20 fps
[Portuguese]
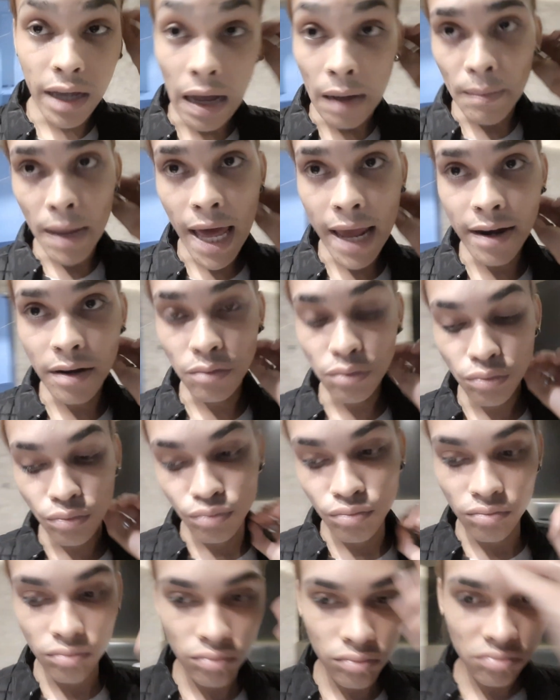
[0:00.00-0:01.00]
camarão.
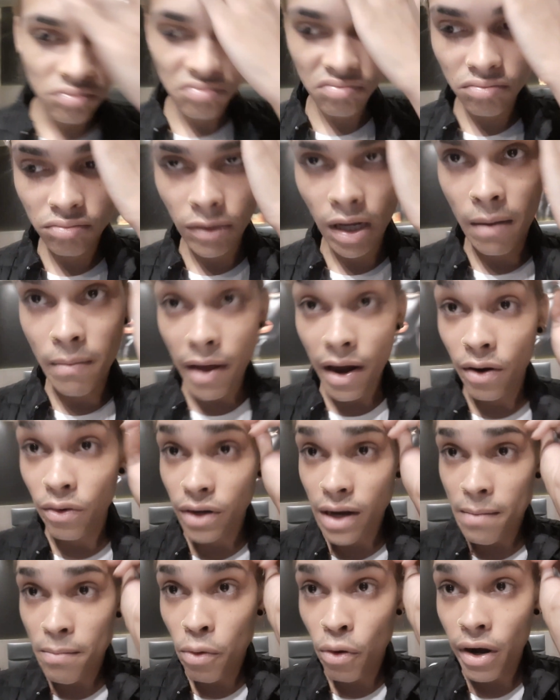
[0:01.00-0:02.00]

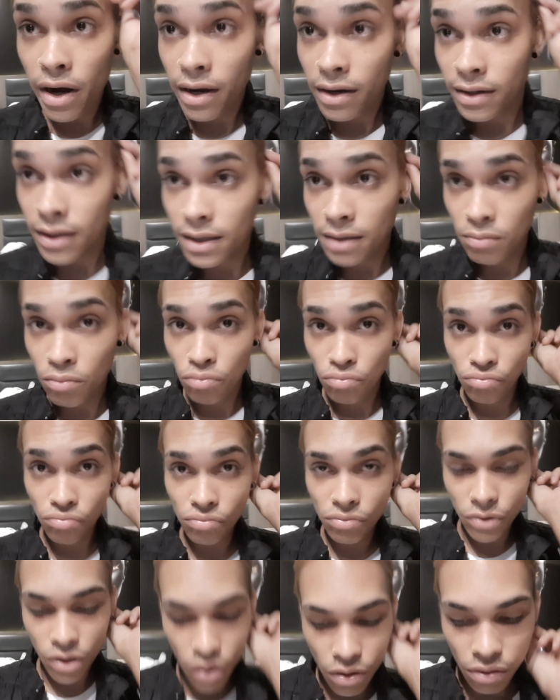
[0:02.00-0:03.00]
Camarão na moranga,
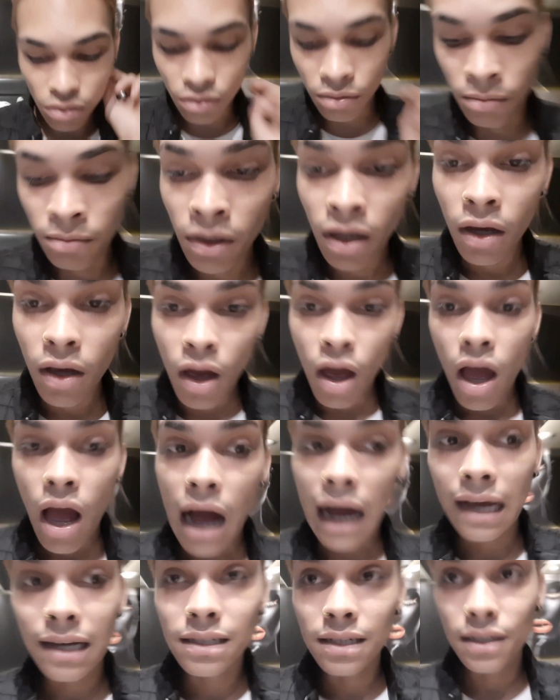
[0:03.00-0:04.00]
hum, que tudo.
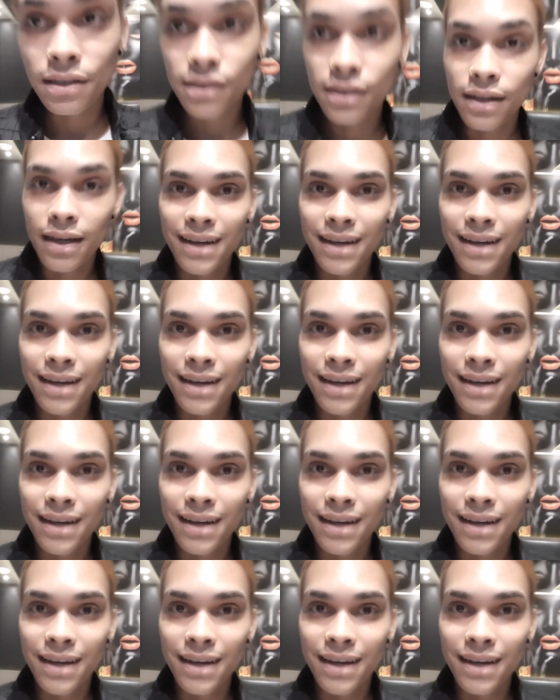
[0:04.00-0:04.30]
a gente,